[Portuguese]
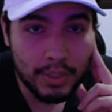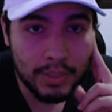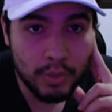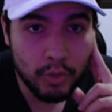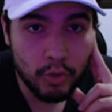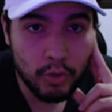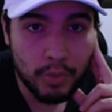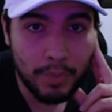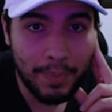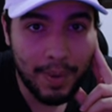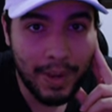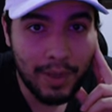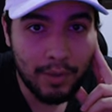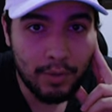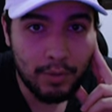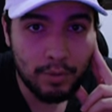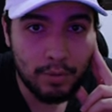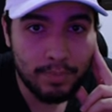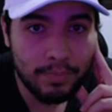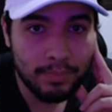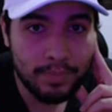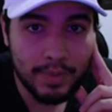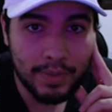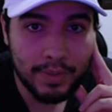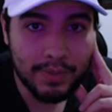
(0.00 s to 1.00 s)
Shield Mago
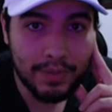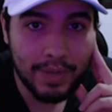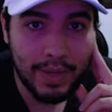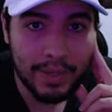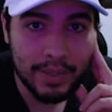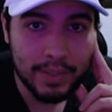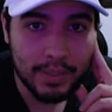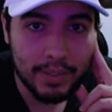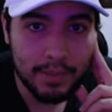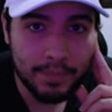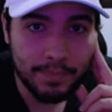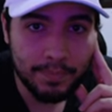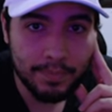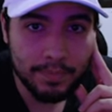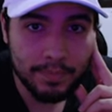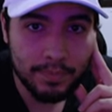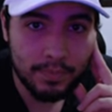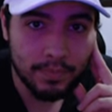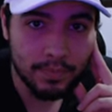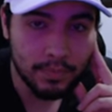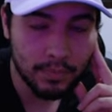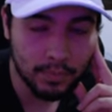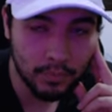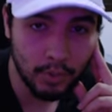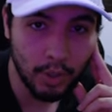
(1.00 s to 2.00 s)
vai ficar aqui.
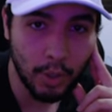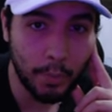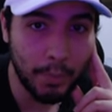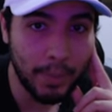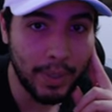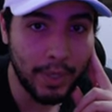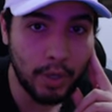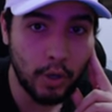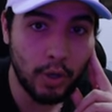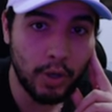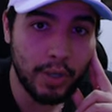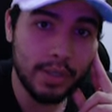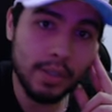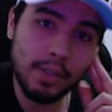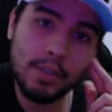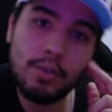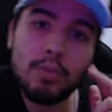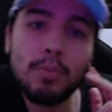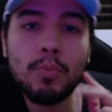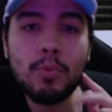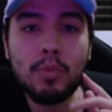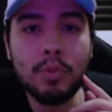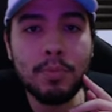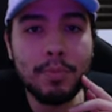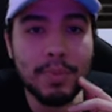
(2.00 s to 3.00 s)
Não é o melhor item do
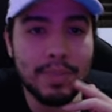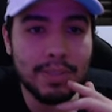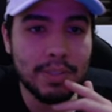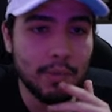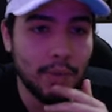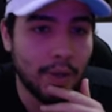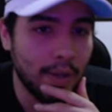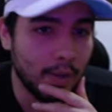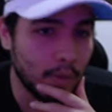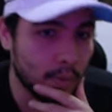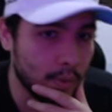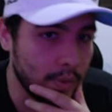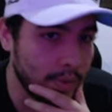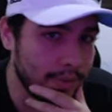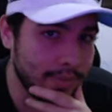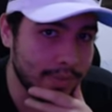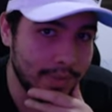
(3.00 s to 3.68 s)
mundo, mas não é ruim.